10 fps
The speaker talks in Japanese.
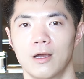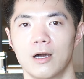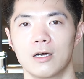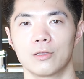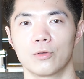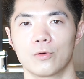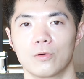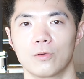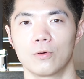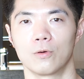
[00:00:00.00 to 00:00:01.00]

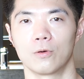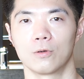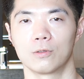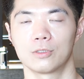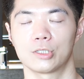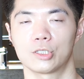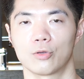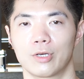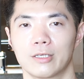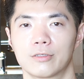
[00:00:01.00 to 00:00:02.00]
スト
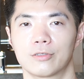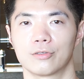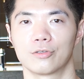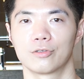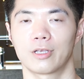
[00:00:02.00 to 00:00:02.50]
レス